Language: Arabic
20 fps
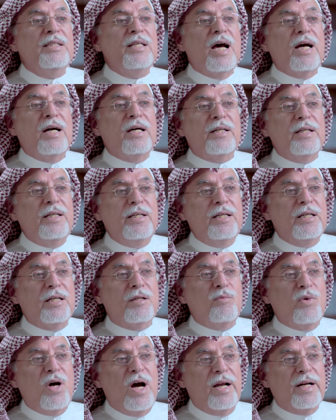
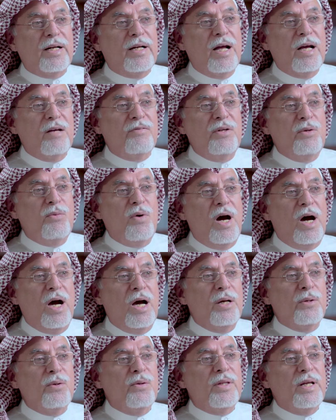تقرير مؤرخ في
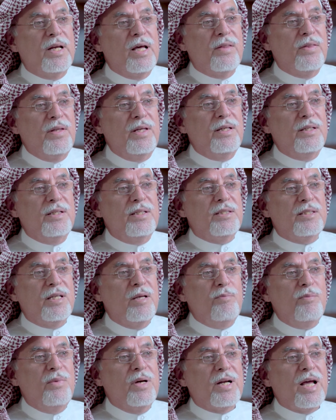31
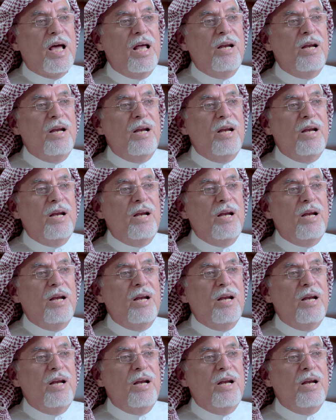ديسمبر